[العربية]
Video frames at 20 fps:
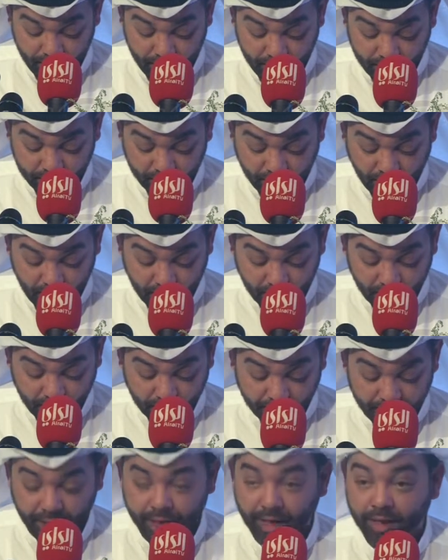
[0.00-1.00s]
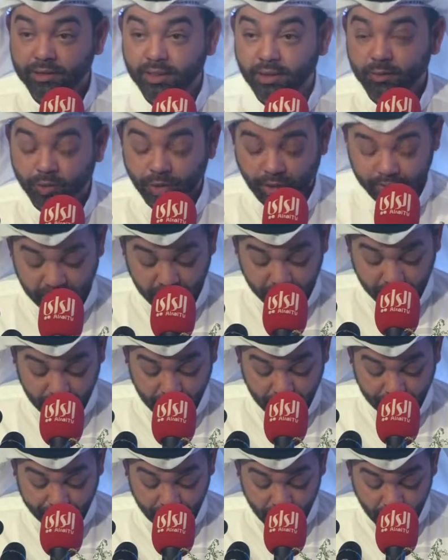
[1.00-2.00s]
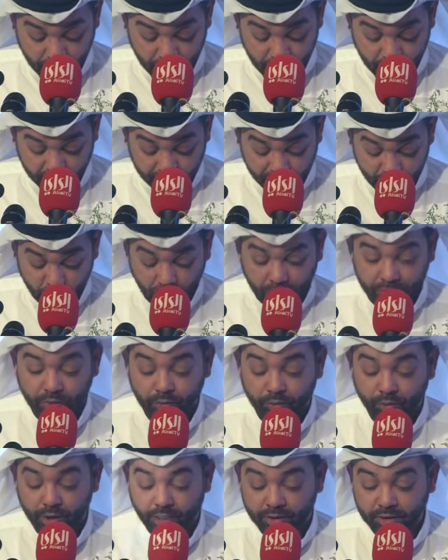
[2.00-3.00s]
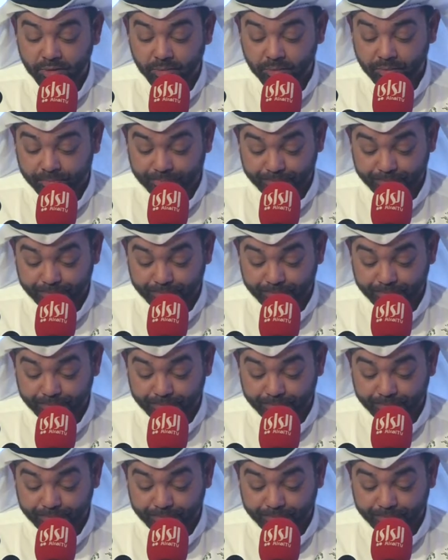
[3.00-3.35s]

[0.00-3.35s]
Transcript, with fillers: على اتخاذ القرارات المناسبة في الوقت المناسب